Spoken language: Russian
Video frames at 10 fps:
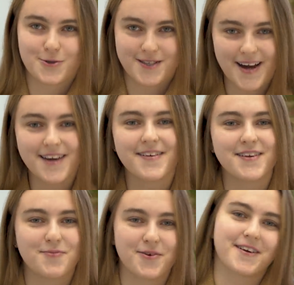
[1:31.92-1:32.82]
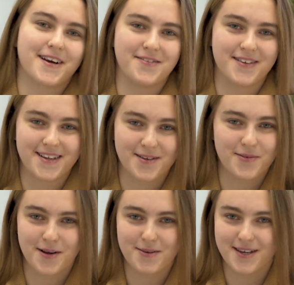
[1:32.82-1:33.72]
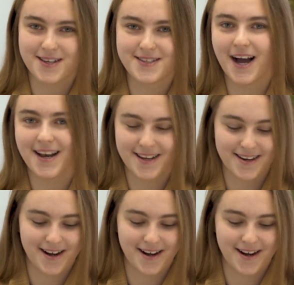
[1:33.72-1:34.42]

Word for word: устраивает мой график, это прям идеальный